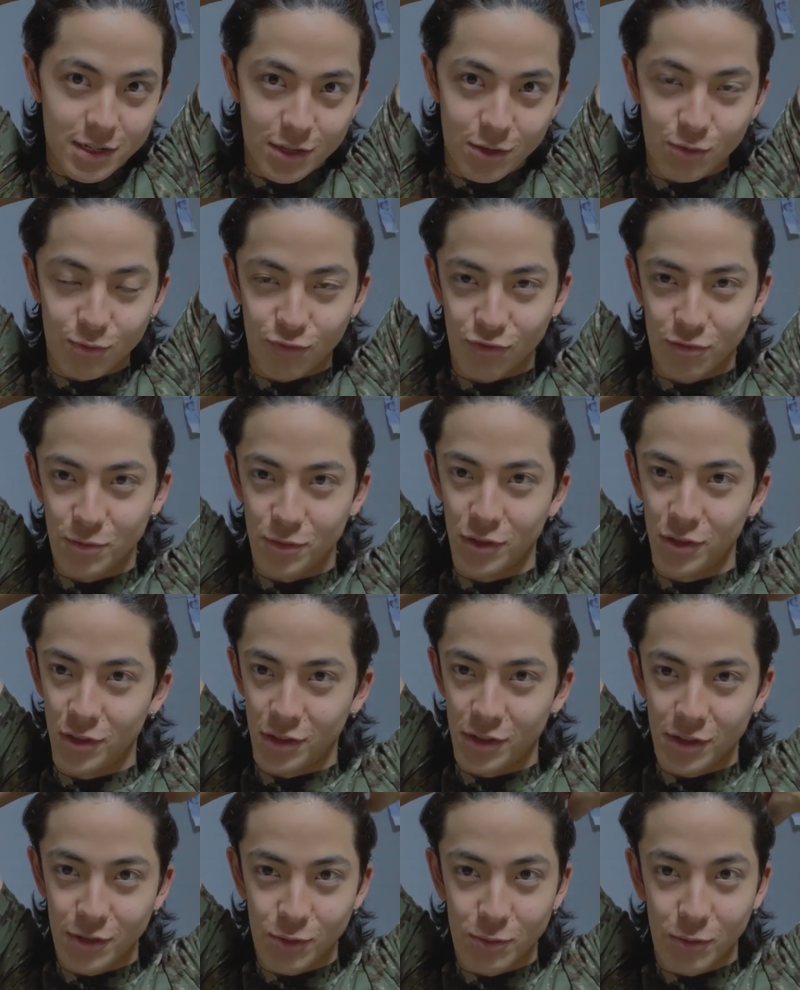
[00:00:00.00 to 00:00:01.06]
이러고
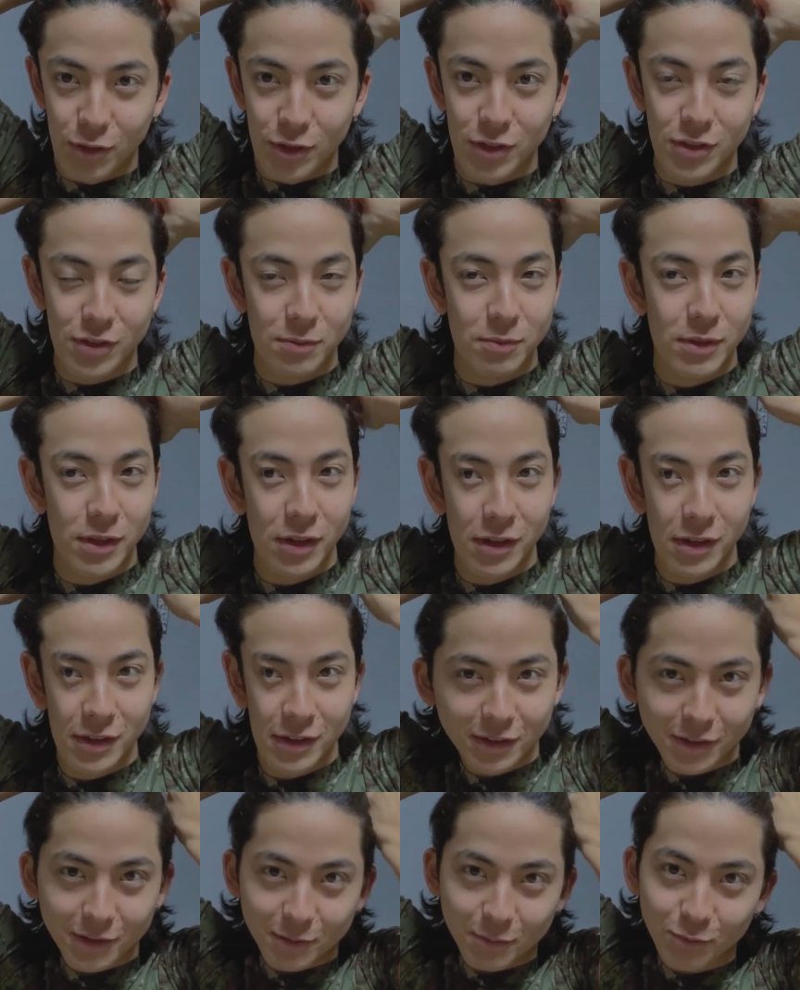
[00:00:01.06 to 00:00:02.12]
묶으면 좀 멋있습니다
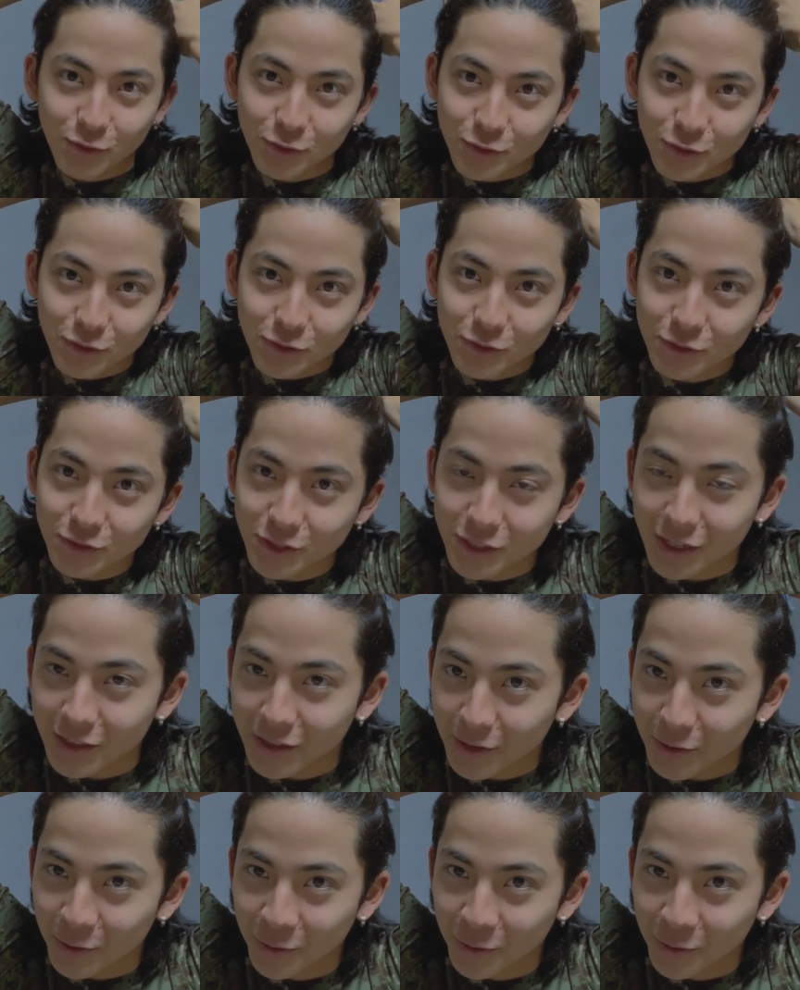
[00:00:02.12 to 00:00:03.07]
물론 전 그러진 않아요